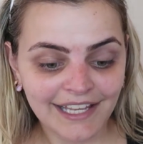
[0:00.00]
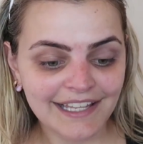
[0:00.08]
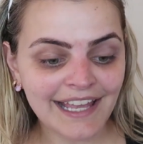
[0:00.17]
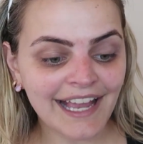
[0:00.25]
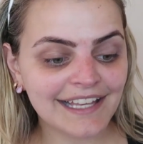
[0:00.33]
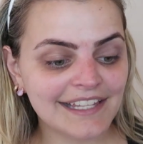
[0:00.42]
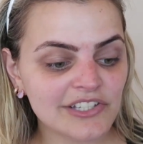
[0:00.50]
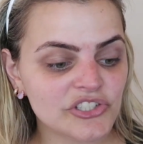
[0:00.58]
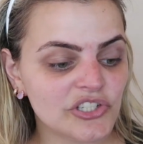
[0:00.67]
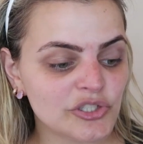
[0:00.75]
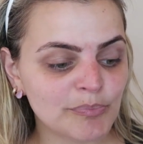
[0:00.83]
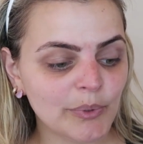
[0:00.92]
E aqui,
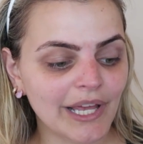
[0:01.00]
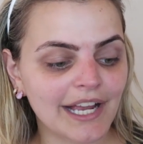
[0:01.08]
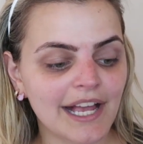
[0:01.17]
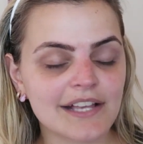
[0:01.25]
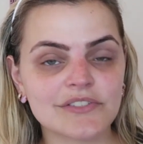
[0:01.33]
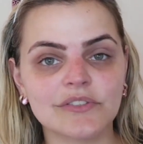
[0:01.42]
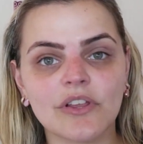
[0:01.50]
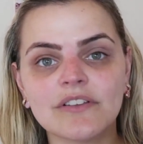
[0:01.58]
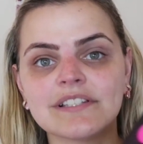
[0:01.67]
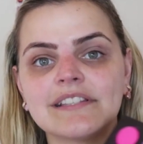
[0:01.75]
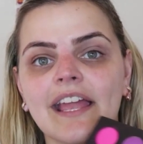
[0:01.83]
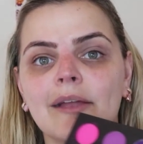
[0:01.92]
gente, por acaso,
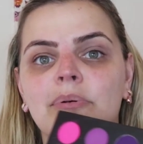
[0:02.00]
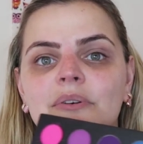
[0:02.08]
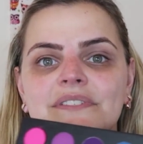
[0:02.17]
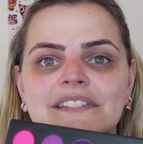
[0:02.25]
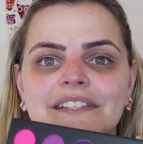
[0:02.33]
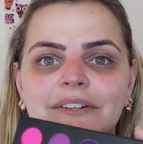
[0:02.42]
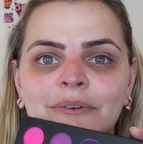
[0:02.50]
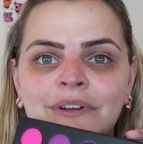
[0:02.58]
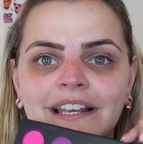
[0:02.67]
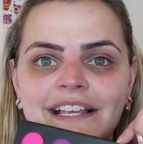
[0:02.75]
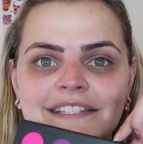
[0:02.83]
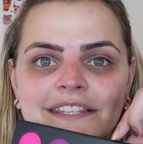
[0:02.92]
nós temos o
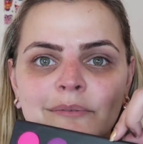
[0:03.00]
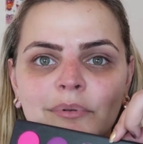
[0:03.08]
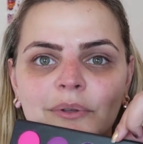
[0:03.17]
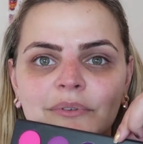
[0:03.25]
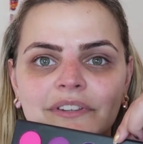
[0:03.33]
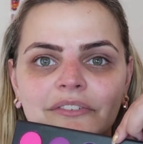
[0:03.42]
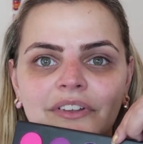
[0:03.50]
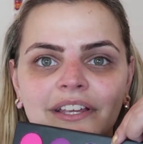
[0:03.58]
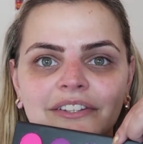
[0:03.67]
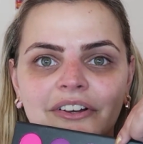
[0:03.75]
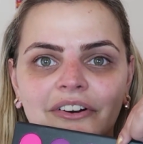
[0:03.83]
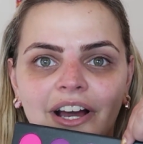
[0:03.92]
Classic Blue, tá
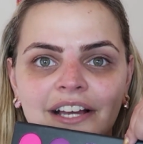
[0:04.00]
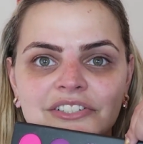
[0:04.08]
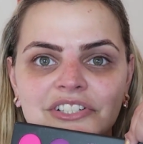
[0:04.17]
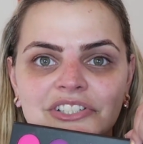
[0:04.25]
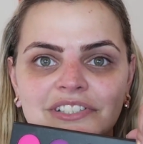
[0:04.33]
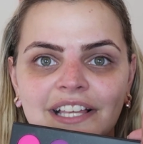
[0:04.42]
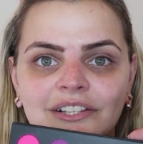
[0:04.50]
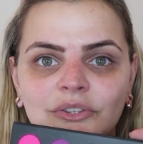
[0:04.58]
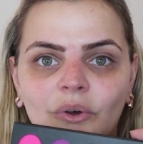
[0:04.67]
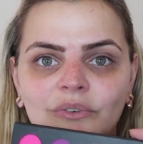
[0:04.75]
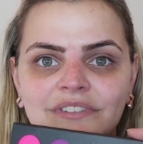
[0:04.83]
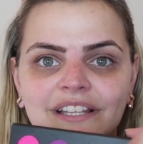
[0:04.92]
vendo? Ó, a gente tem
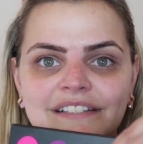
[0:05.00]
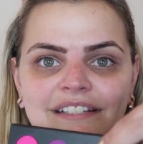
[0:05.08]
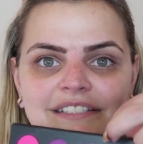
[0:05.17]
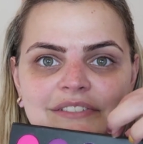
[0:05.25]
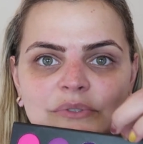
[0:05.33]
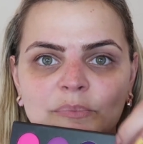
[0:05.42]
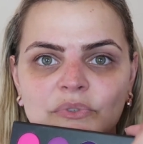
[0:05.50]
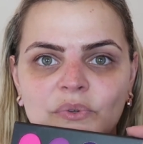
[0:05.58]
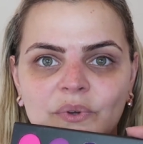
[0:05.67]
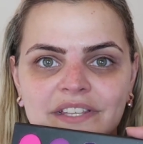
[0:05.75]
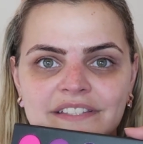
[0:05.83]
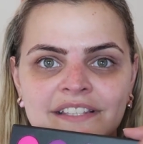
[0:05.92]
todas essas
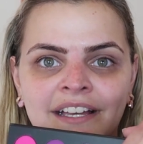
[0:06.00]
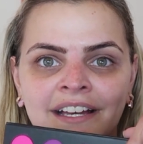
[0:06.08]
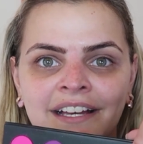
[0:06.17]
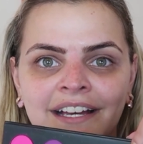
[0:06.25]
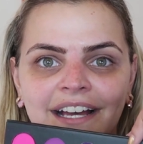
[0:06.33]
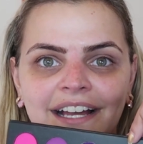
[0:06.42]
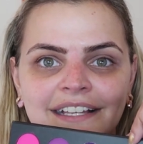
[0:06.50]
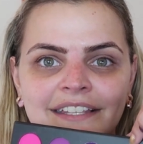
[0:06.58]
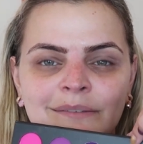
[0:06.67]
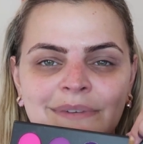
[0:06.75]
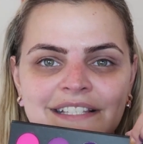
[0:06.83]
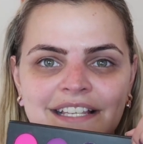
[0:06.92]
opções
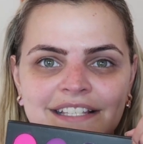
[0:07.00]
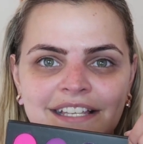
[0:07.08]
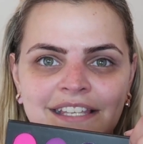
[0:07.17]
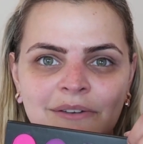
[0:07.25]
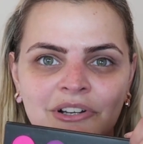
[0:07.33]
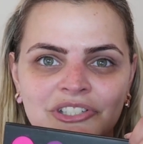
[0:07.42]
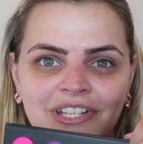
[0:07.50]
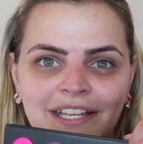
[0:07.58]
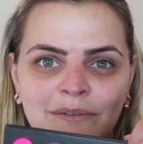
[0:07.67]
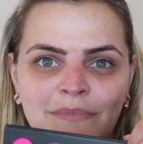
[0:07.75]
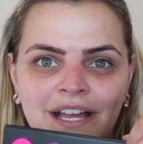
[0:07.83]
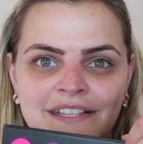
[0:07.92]
aqui, mas essa aqui eu acho que é
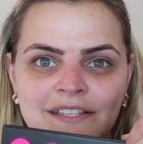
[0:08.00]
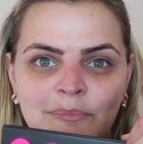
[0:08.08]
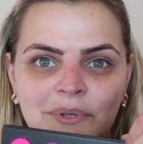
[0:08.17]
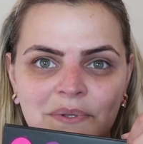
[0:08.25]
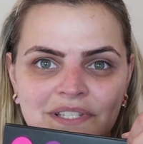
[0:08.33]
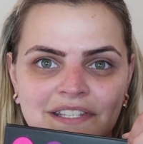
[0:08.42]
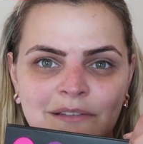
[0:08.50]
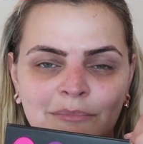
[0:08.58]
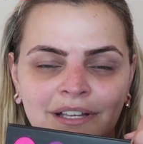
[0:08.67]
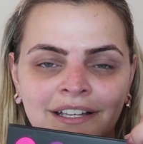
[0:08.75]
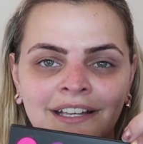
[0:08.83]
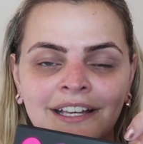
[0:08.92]
a que mais se
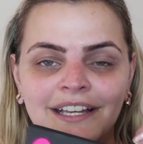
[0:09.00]
aproxima.